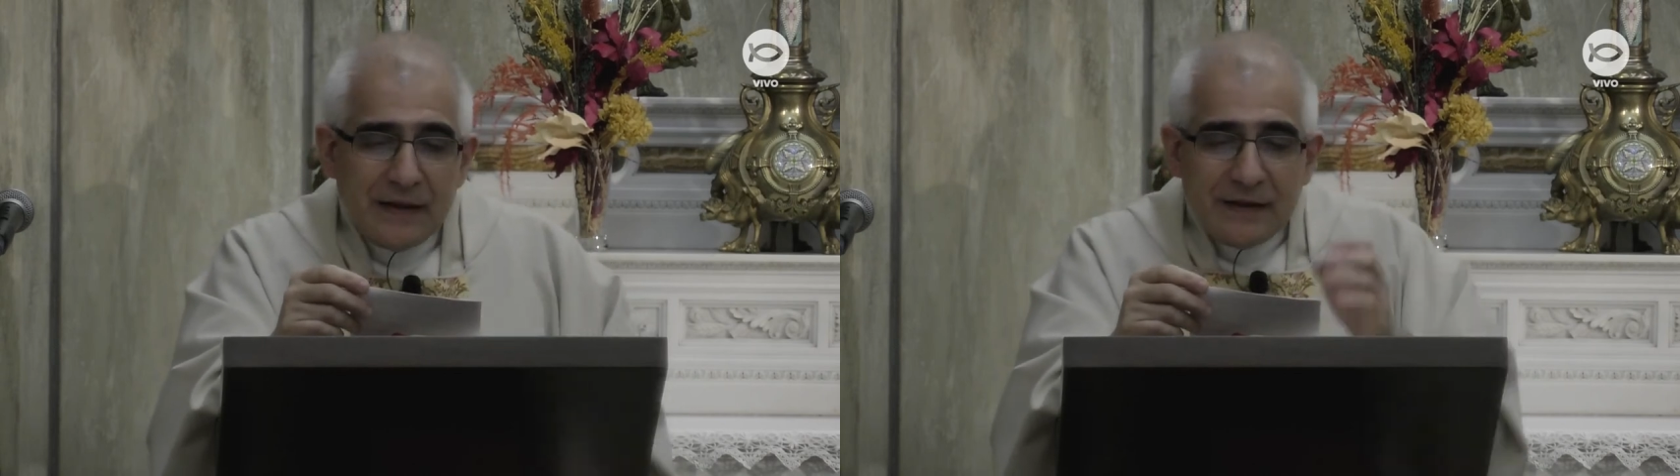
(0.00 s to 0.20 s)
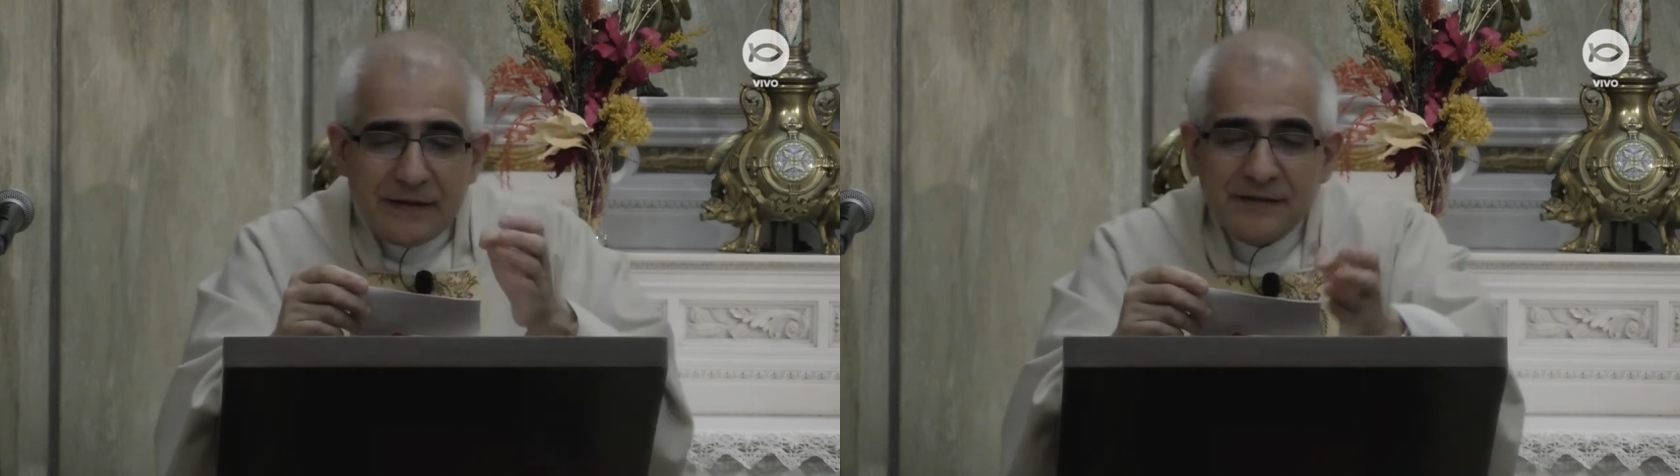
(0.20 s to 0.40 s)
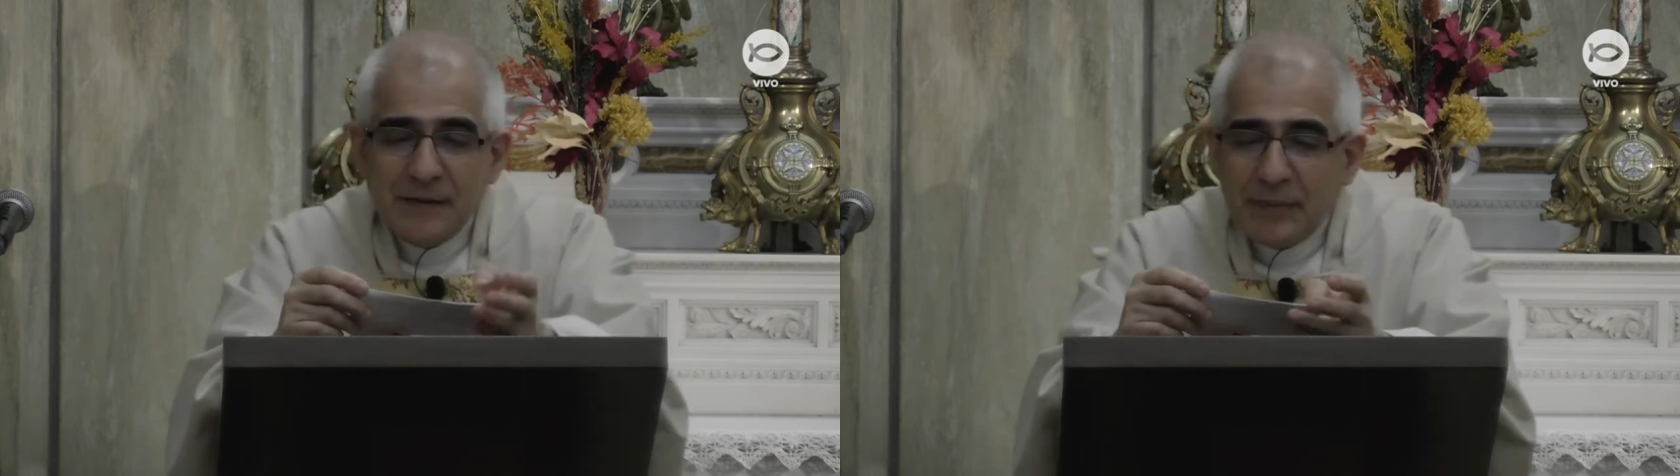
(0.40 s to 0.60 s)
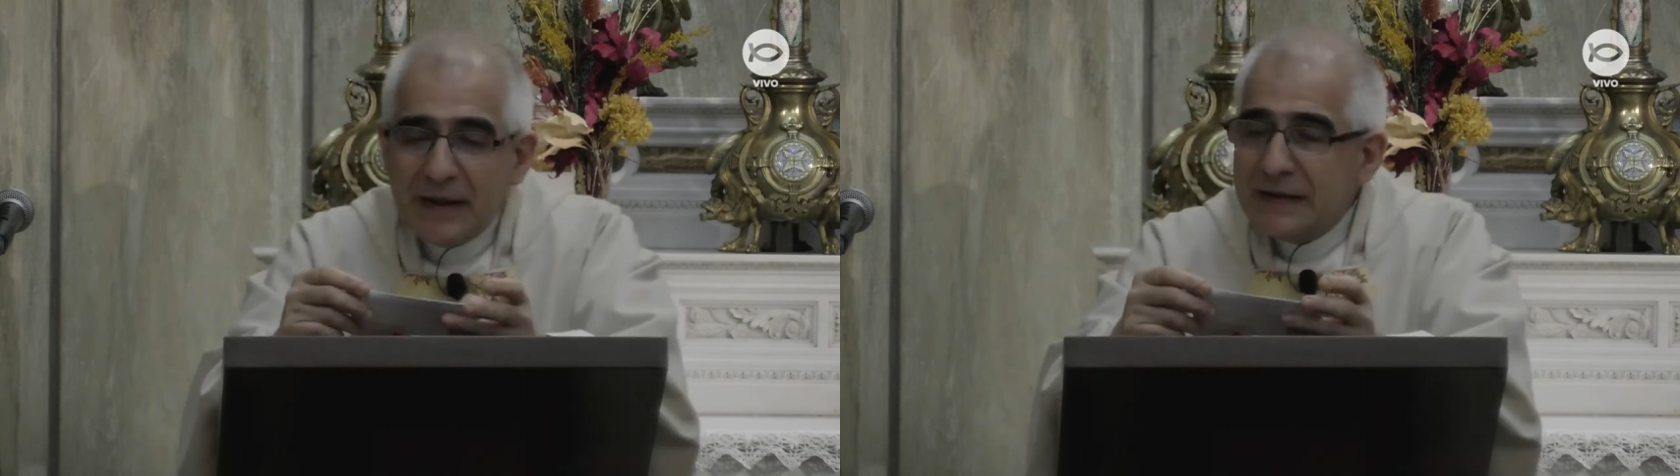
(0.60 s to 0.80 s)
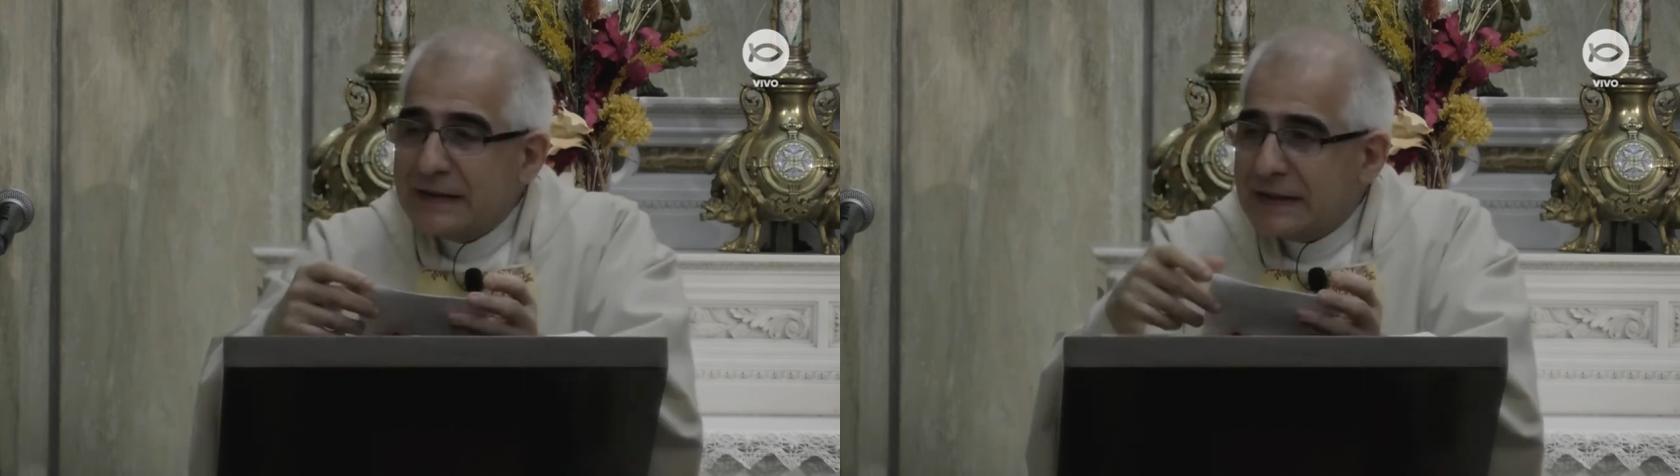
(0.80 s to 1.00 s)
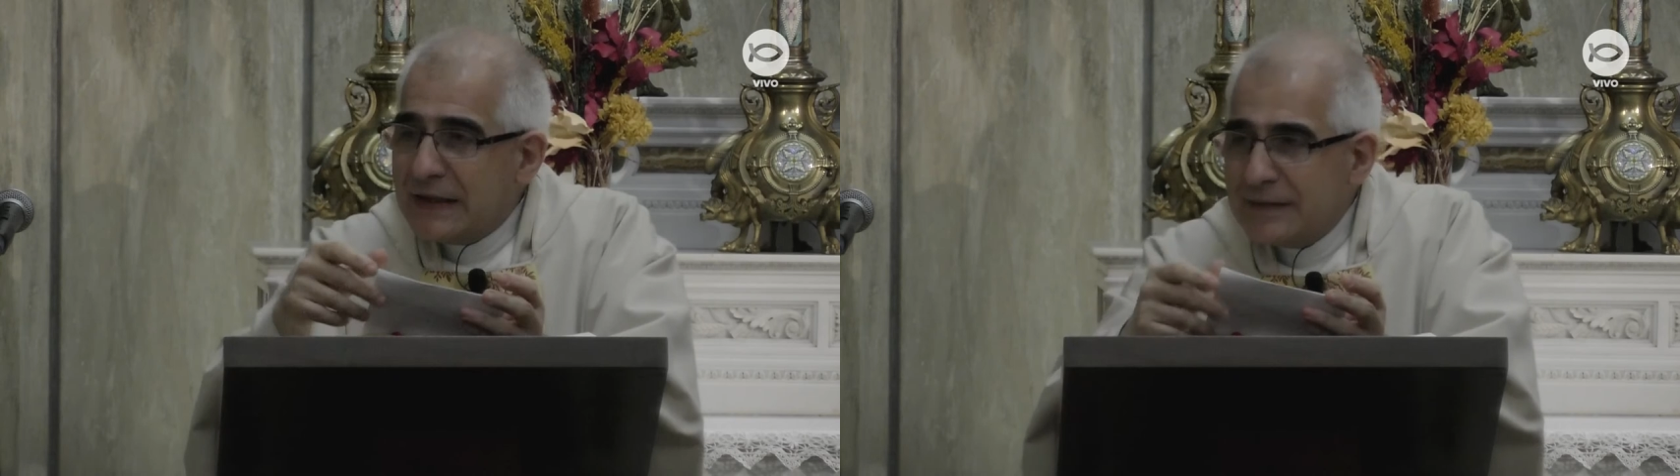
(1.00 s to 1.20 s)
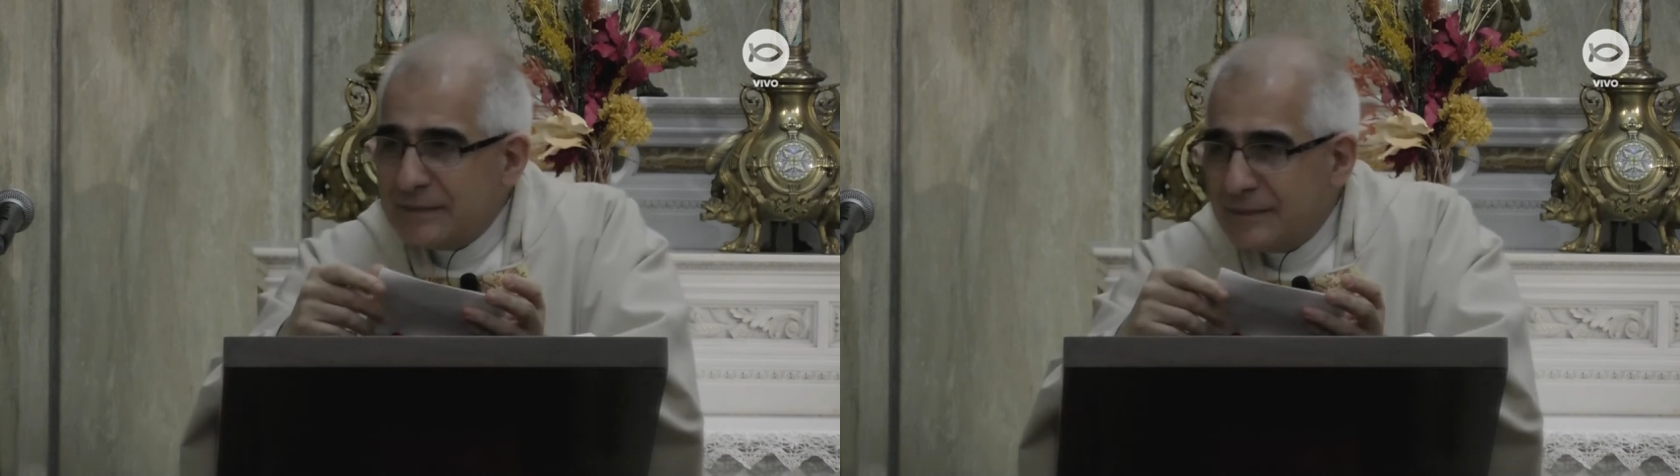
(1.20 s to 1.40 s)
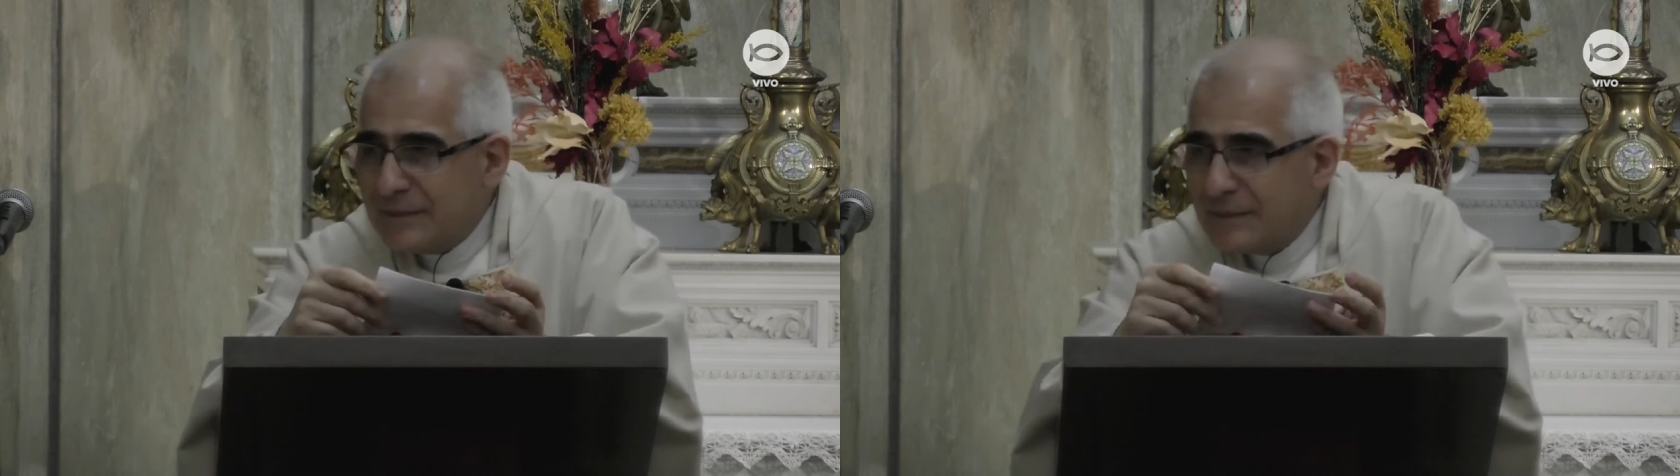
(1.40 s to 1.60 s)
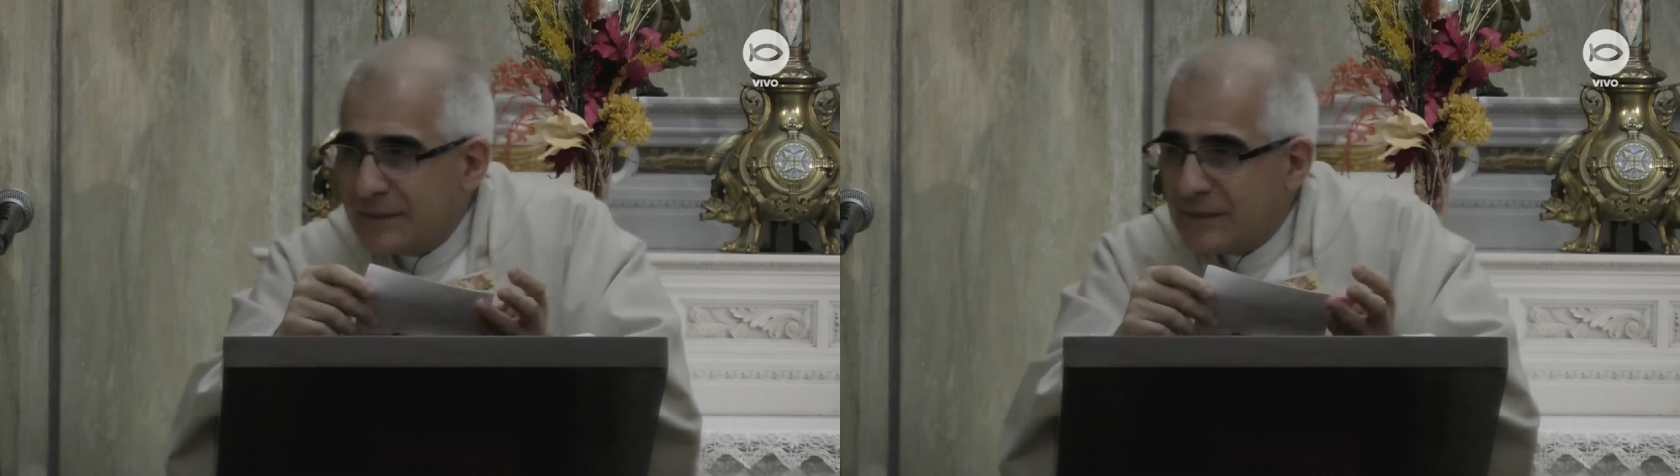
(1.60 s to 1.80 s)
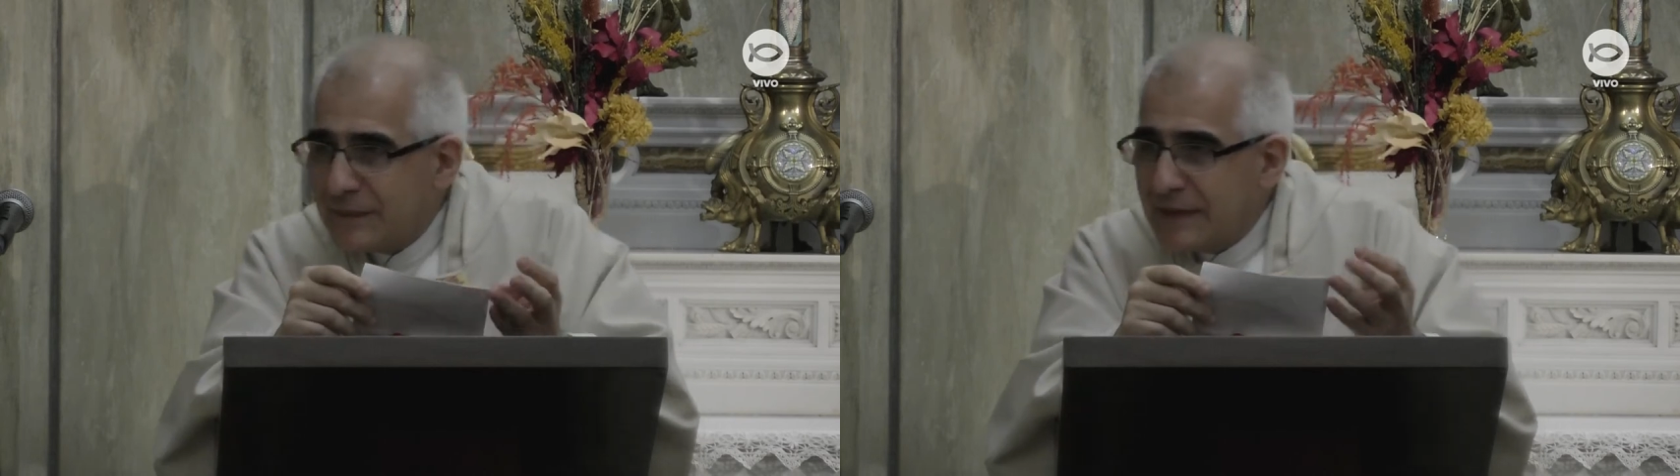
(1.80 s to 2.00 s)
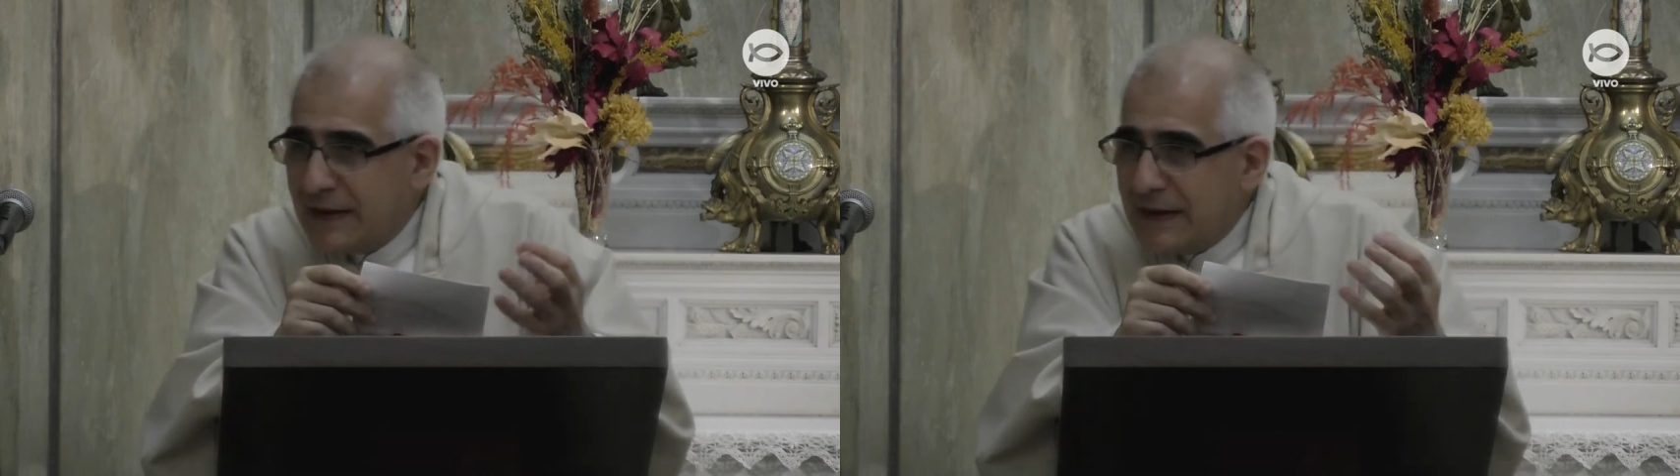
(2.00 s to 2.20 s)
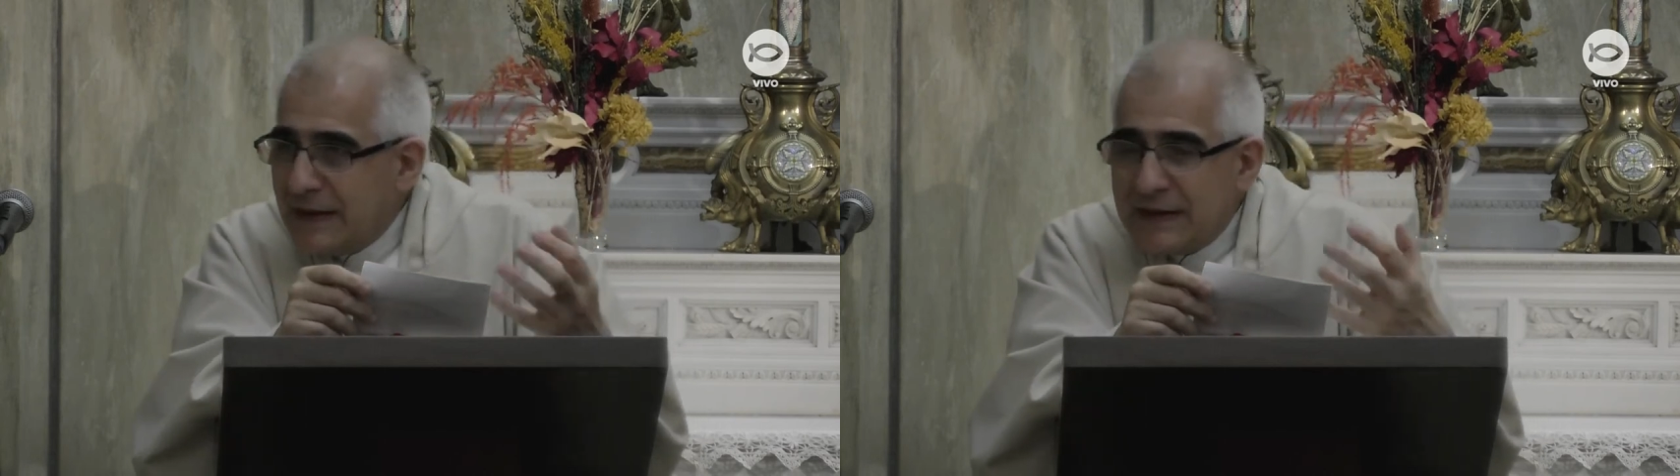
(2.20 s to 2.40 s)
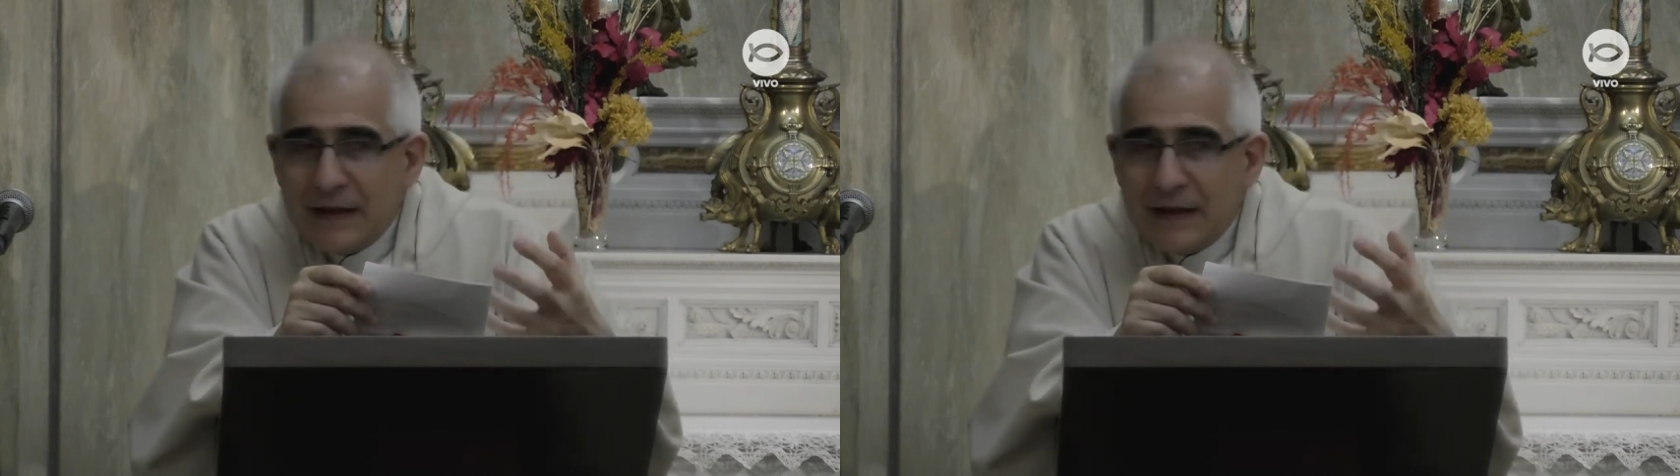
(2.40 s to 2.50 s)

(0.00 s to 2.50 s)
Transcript: Y ese planeta, en